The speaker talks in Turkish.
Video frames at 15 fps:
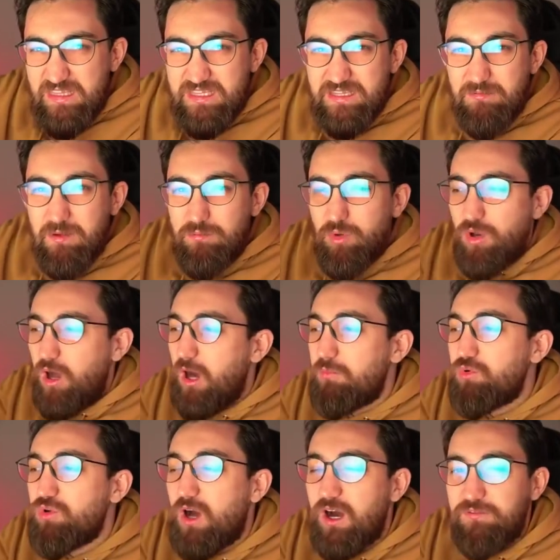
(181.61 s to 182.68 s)
zaman böyle
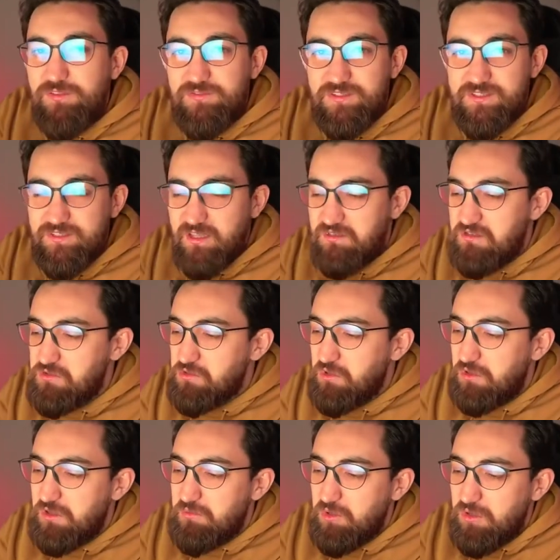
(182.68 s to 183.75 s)
hamuru hafif ıslatır
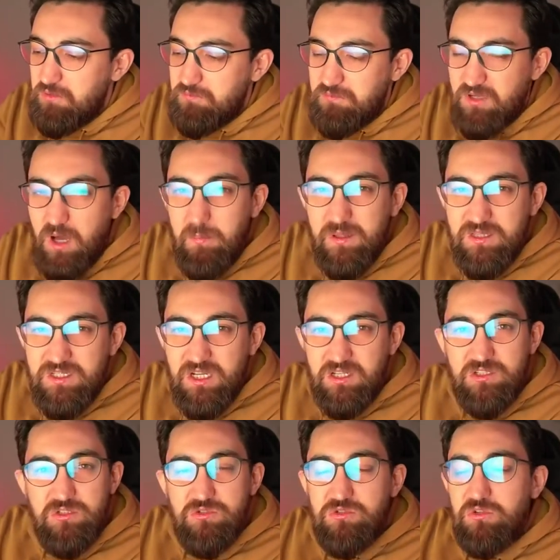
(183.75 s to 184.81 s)
sonra böyle
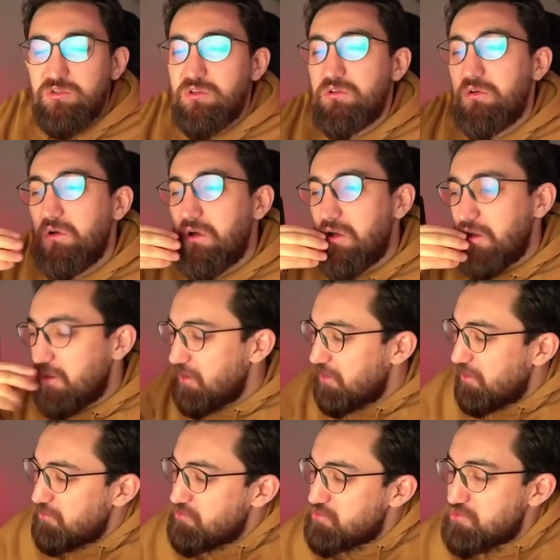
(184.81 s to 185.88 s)
kapatacaksınız onu.
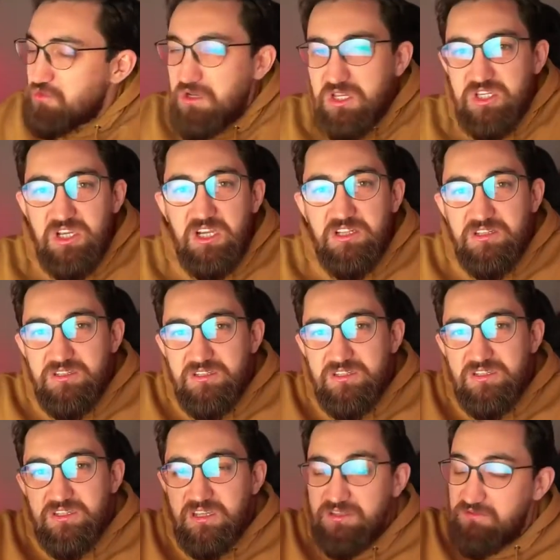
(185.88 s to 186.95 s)
üstüne çayınızı
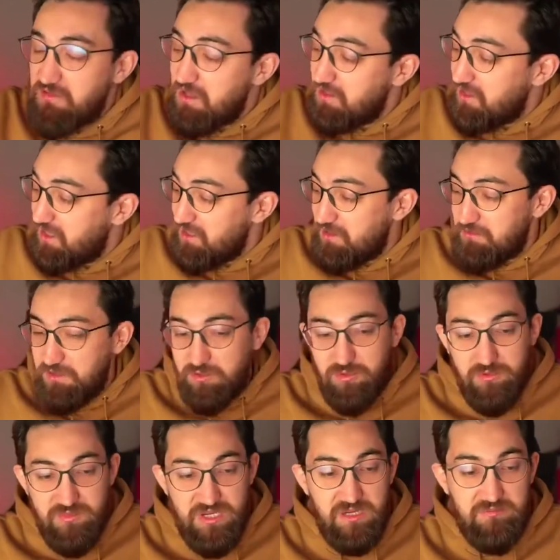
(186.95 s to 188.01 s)
içeceksin. Vallahi yemin ediyorum
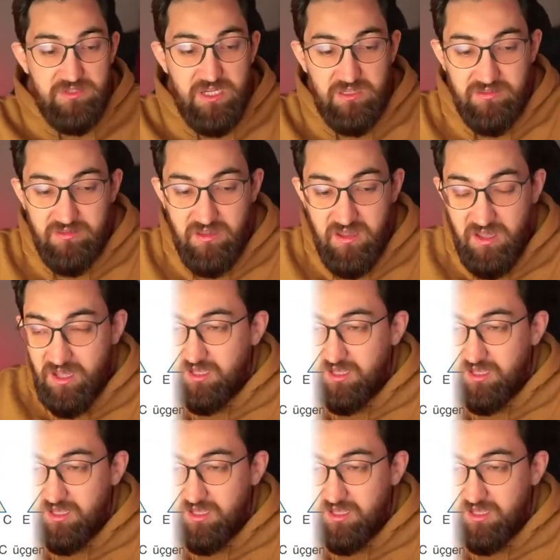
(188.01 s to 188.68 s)
canım çekti ya.